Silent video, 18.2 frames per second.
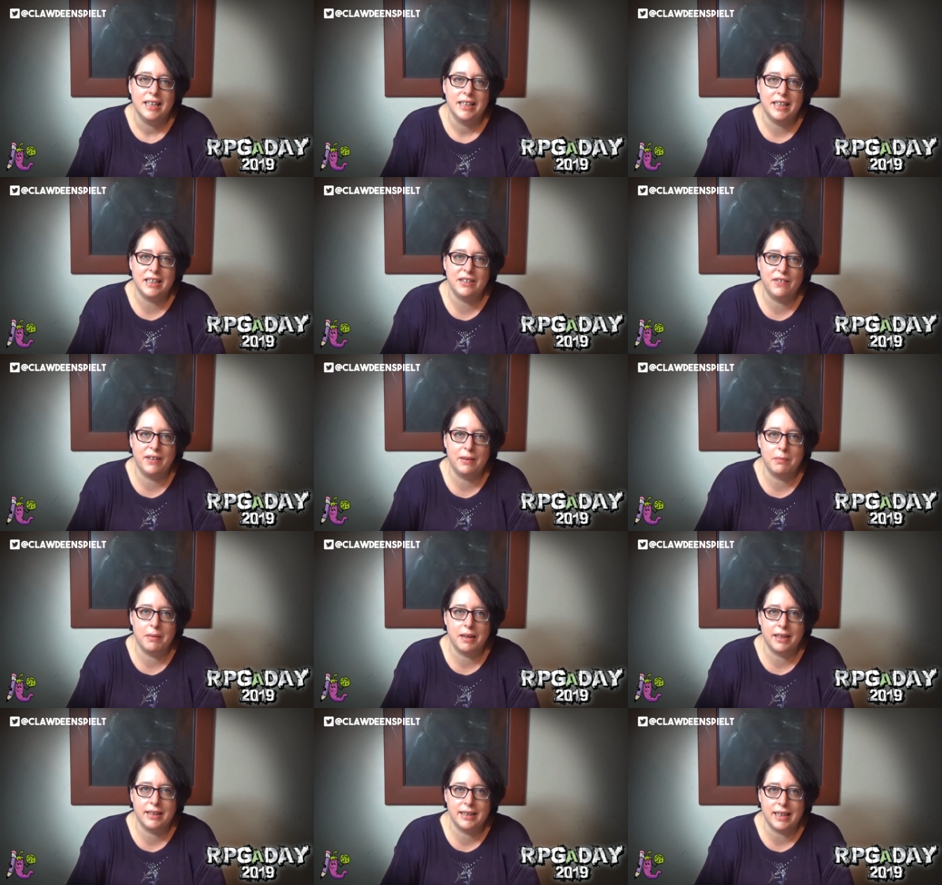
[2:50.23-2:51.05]

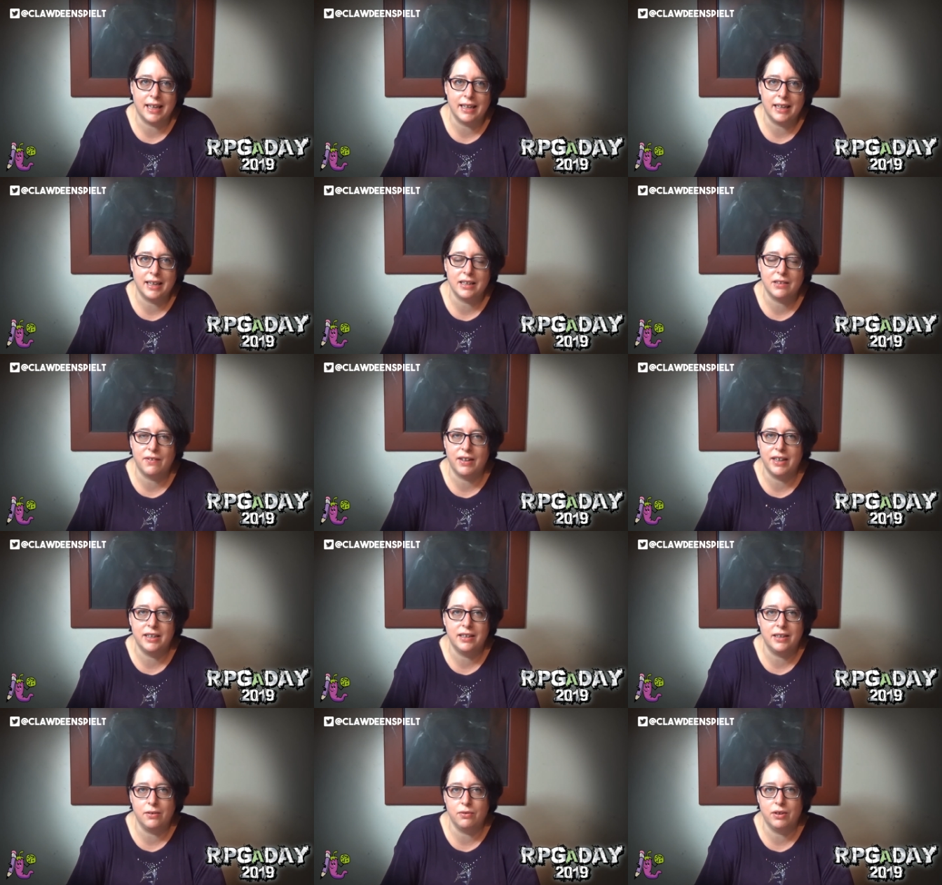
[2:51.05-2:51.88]
Deswegen mache ich es anders,
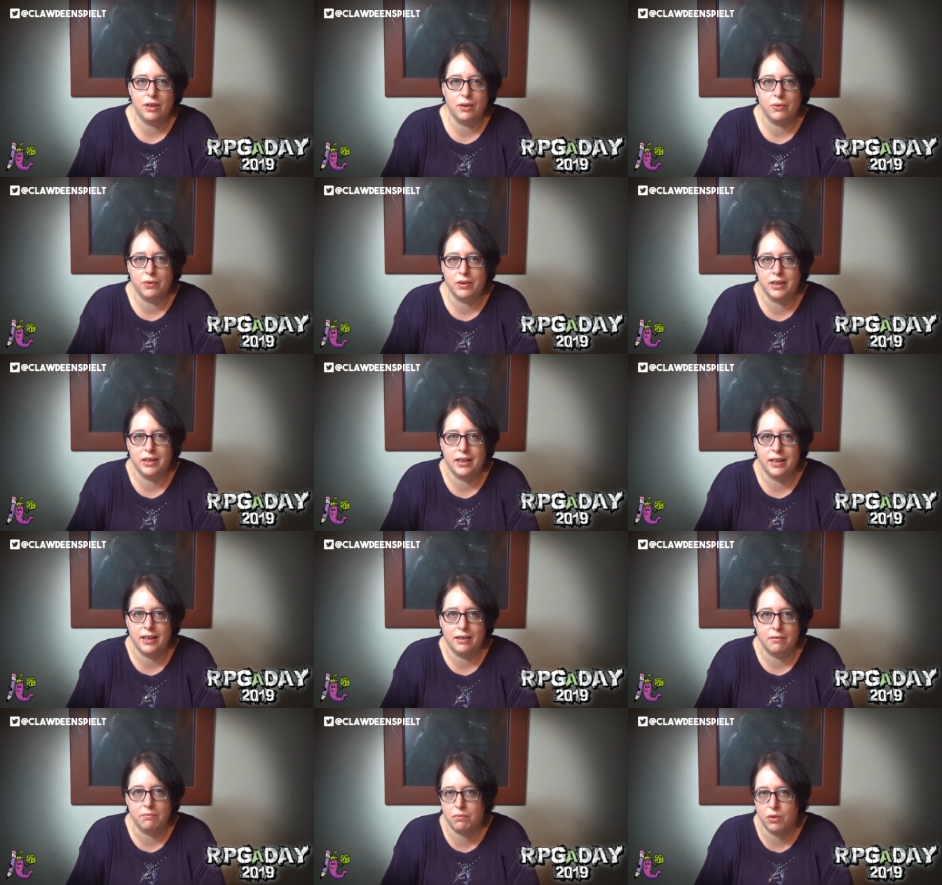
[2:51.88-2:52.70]
weil ich die und die
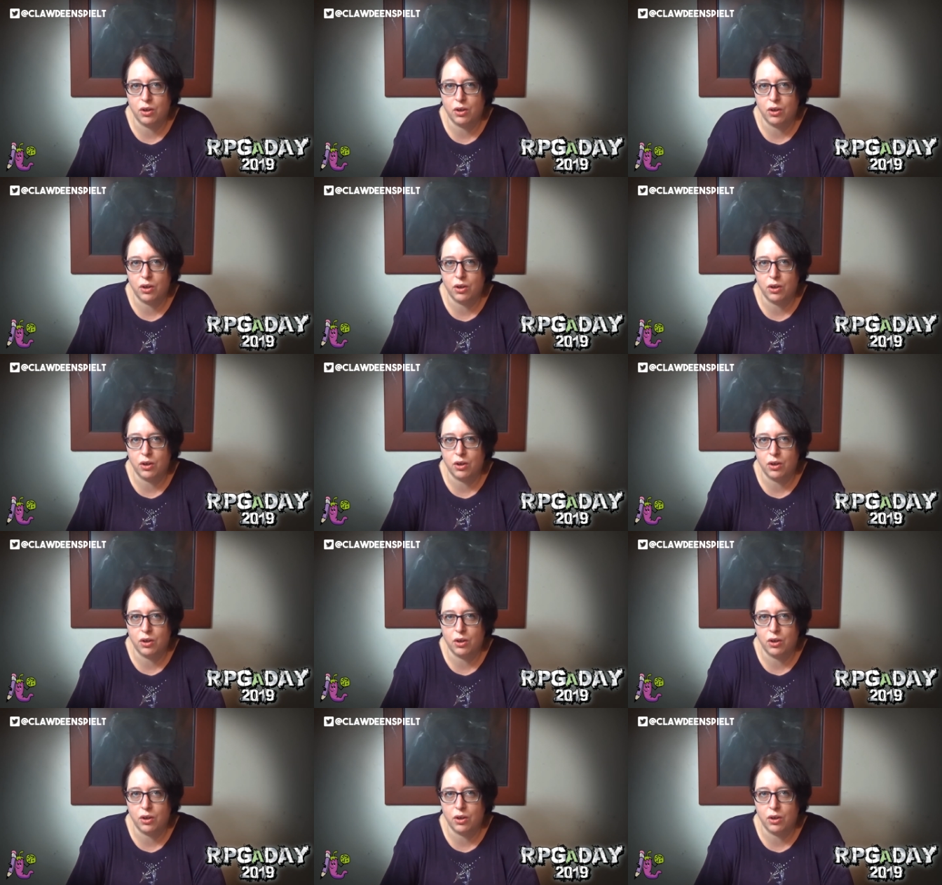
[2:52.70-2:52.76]
Grundidee